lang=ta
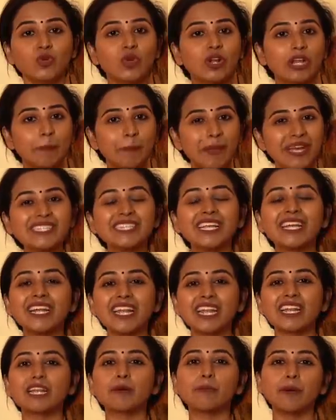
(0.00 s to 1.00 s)
ஸோ உங்களுக்கு
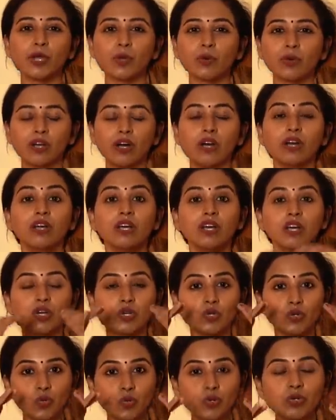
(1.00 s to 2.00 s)
பேசிக்லி என்ன பயம்னா
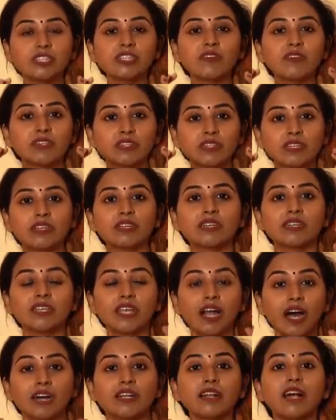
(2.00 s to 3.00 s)
ரூல்ஸ் வந்து
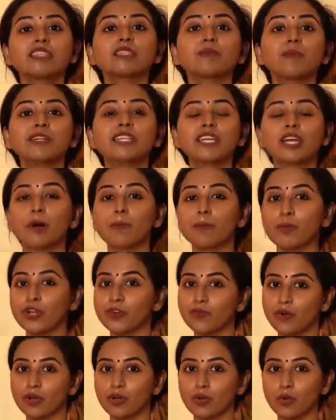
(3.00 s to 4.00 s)
யாராவது மதிக்காம
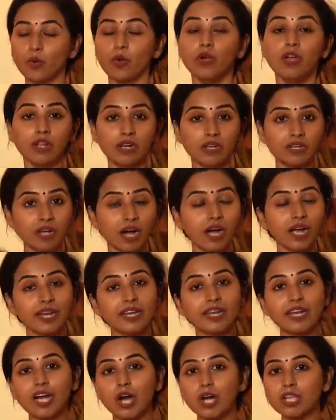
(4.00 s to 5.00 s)
போயிடுவாங்களோ ஆயிடுவாங்களோ நான்
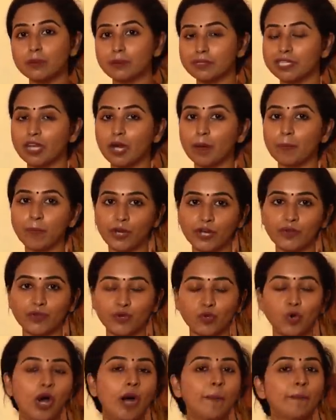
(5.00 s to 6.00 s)
என்னைக்காவது அதிகம்
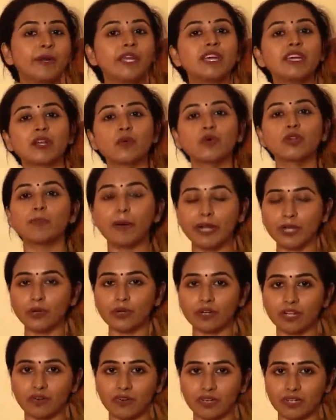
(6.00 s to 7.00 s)
போயிடுவேனோ அப்படிங்கிற ஒரு
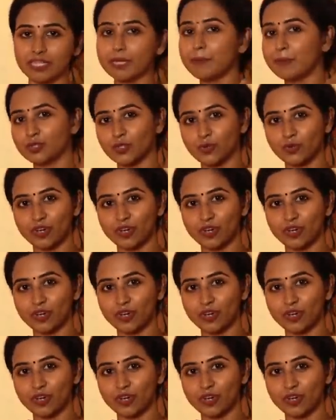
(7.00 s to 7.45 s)
பயம் இருக்கிறவங்கள தான் இப்படி